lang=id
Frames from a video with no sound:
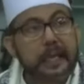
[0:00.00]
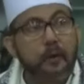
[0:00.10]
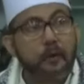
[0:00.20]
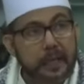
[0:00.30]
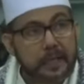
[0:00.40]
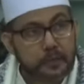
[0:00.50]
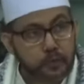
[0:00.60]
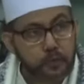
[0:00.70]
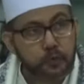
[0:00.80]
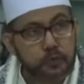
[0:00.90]

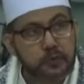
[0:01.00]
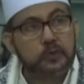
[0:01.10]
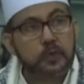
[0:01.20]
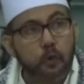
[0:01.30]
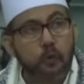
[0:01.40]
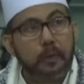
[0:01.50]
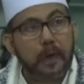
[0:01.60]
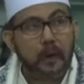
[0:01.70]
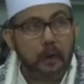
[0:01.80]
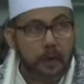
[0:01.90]
nawaitu
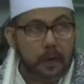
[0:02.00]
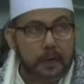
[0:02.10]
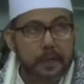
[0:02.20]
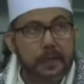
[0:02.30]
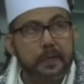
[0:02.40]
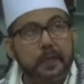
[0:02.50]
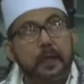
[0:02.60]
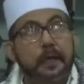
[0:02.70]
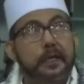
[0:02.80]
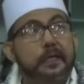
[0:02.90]
sauma gaden
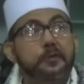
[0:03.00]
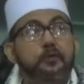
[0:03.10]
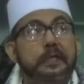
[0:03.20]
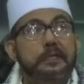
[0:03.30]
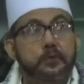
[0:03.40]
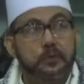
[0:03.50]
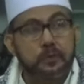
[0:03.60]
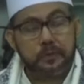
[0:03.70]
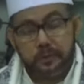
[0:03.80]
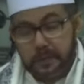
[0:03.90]
gaden itu besok
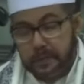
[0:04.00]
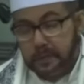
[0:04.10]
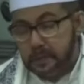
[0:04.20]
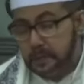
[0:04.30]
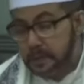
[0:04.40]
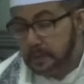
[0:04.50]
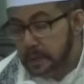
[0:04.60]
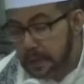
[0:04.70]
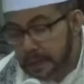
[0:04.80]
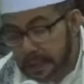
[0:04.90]

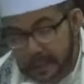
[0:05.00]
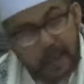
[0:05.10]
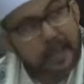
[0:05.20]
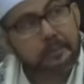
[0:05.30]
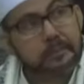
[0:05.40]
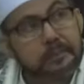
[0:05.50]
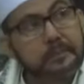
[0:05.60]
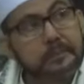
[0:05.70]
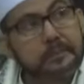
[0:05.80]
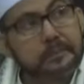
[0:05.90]
karena malam
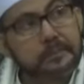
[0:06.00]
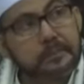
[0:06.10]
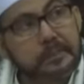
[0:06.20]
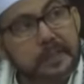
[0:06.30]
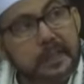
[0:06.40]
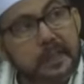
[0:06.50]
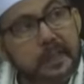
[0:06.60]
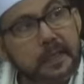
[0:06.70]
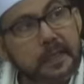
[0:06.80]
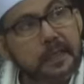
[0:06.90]
ya
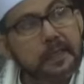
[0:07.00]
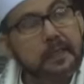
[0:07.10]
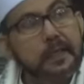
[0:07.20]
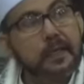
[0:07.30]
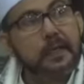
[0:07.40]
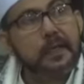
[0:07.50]
ya